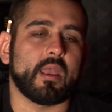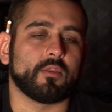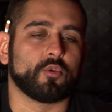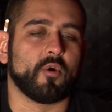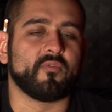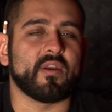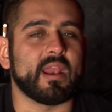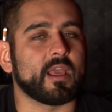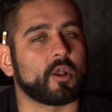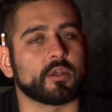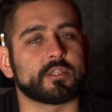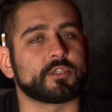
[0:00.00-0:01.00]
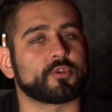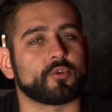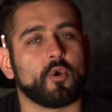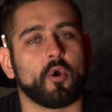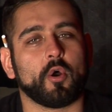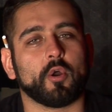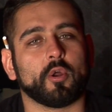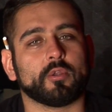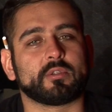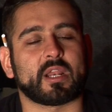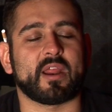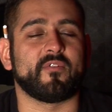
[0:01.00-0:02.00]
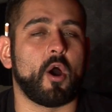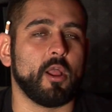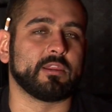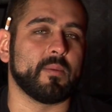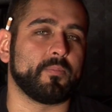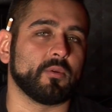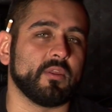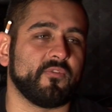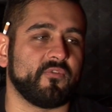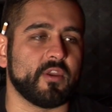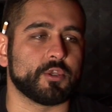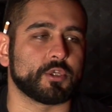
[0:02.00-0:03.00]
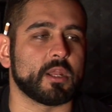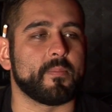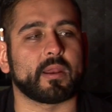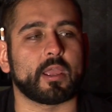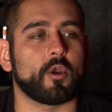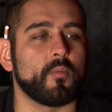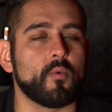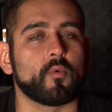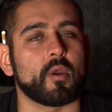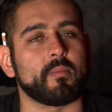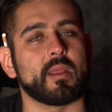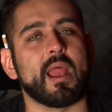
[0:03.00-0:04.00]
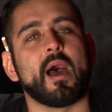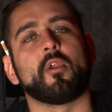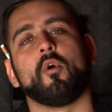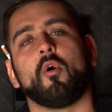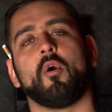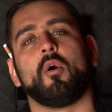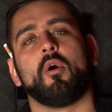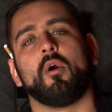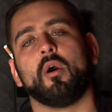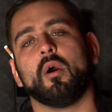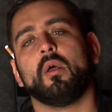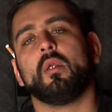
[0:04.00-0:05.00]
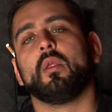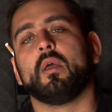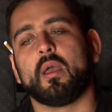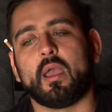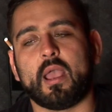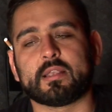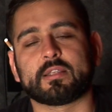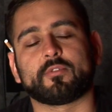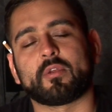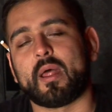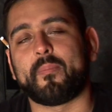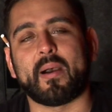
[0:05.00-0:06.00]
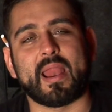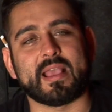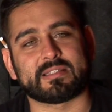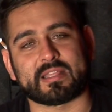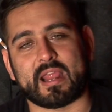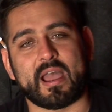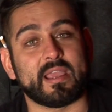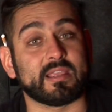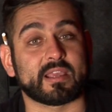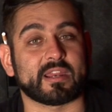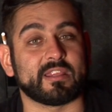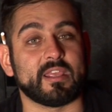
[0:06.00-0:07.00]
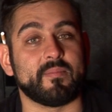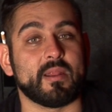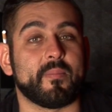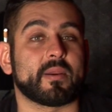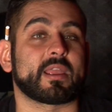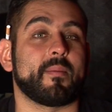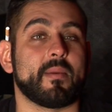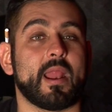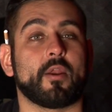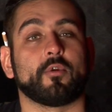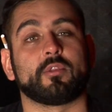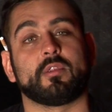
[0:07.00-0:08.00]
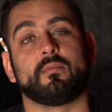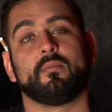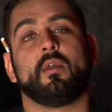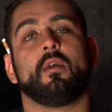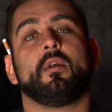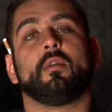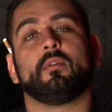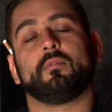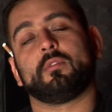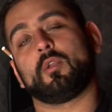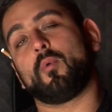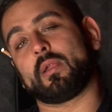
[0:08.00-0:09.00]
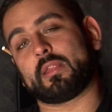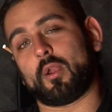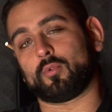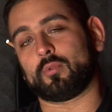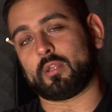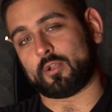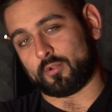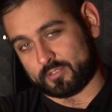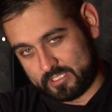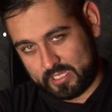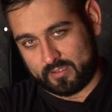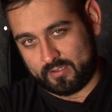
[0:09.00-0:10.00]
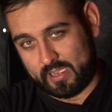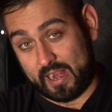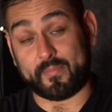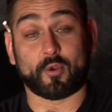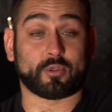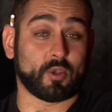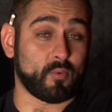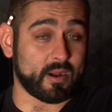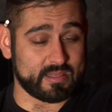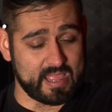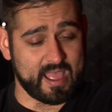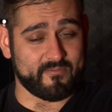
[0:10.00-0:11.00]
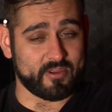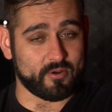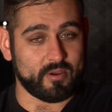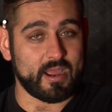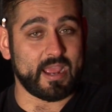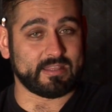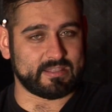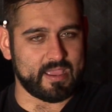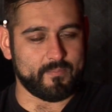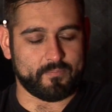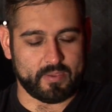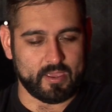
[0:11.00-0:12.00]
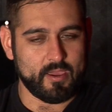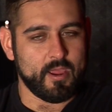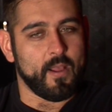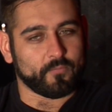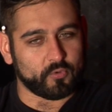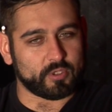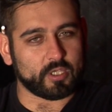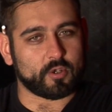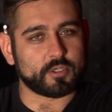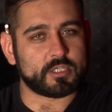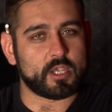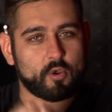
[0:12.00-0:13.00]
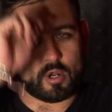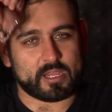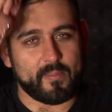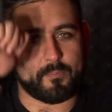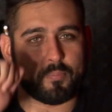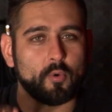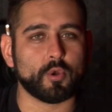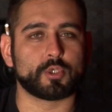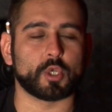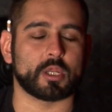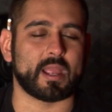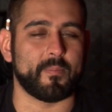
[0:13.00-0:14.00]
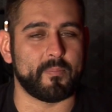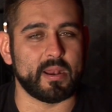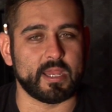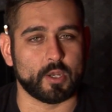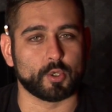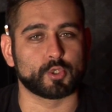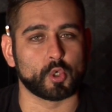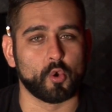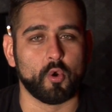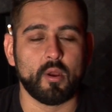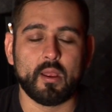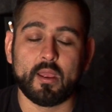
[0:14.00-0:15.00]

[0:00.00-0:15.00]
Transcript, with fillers: dove le cose sono tre volte più difficili perché comunque Milano è stata una palestra incredibile perché a Milano ti guardano tutti così, almeno ti guardavano ai tempi, tutti così col cappuccio, il cappellino giù